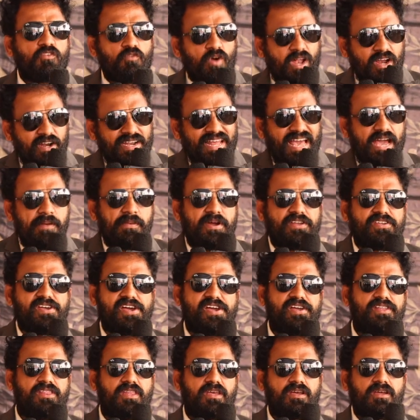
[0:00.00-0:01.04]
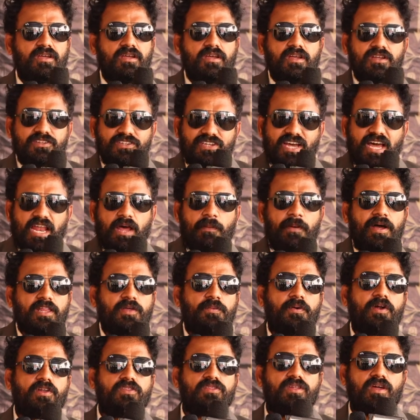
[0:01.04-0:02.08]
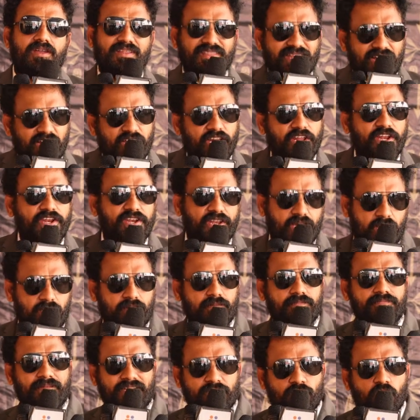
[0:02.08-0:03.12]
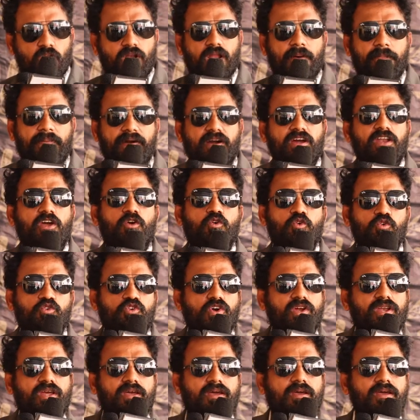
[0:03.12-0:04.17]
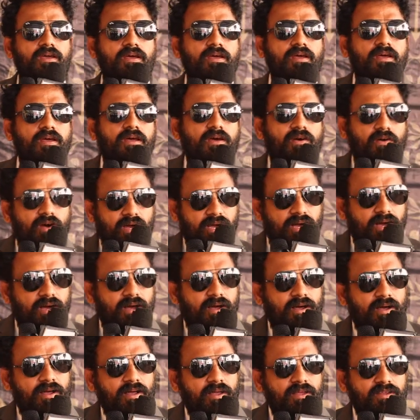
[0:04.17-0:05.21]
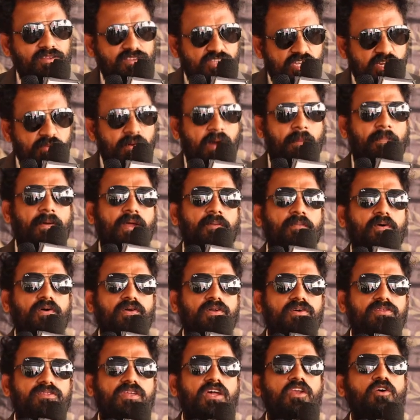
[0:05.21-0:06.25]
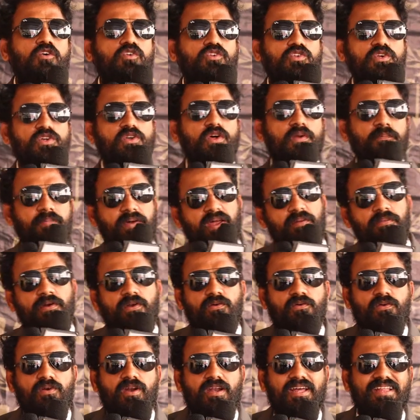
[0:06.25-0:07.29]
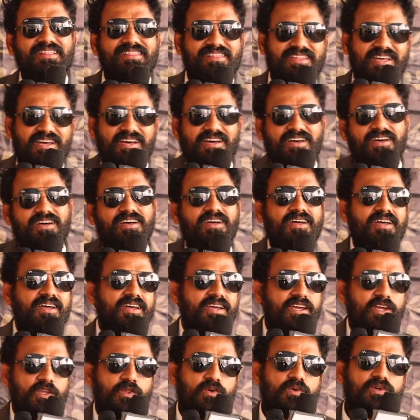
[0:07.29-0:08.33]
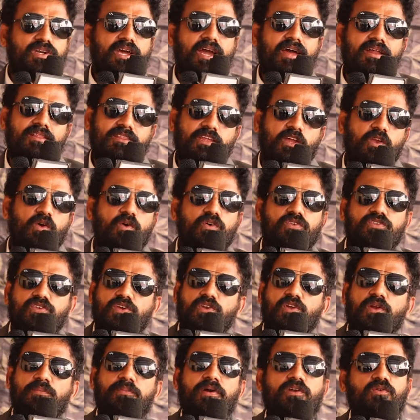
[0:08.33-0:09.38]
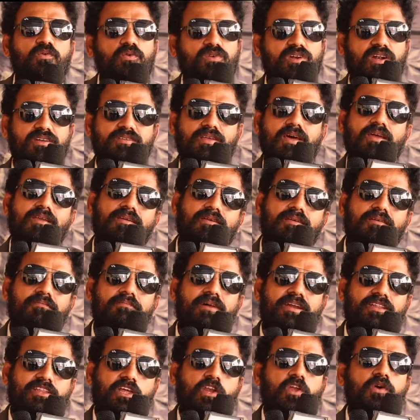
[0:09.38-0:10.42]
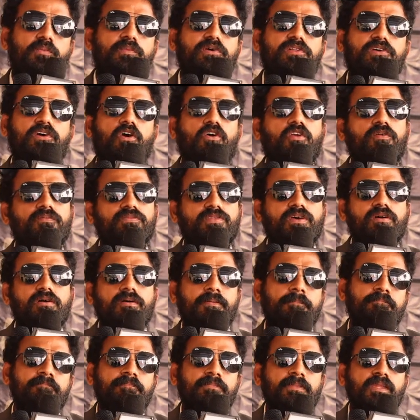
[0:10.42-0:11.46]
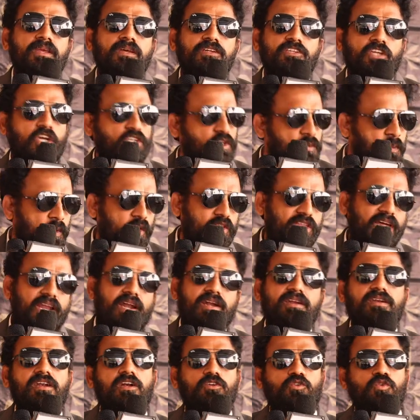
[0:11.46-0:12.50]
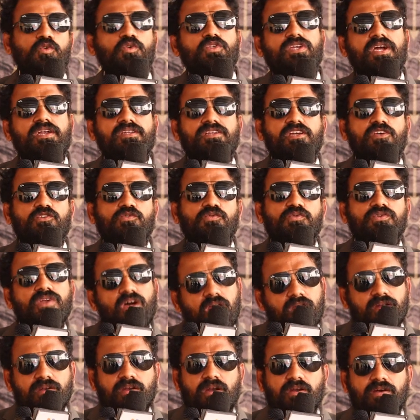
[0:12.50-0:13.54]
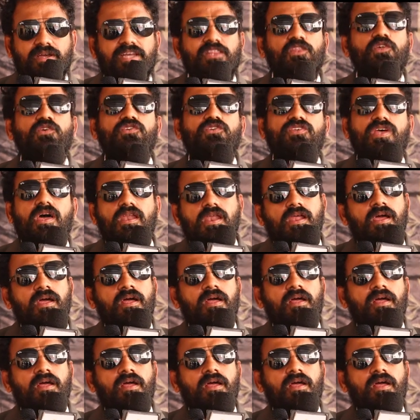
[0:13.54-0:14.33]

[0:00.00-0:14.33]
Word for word: వాళ్ళు డ్యామేజ్ అయ్యింది చాలా బాధపడుతున్నారు ఇందాక నేను విన్నాను ప్రెస్లో నా పక్కన కూర్చొని ఒక సినిమా ప్రేమికుడు తెలుగు సీనోని పేరు పెట్టుకున్నాడు ఎంత ఇది ఉంటే ఆయన తెలుగు సీనోని పెట్టుకుంటాడు సార్ మన తెలుగు మీద గౌరవంతో చచ్చిపోతానంటున్నాడు సూసైడ్ చేసుకుంటాను అన్నాడు ఎందుకు సార్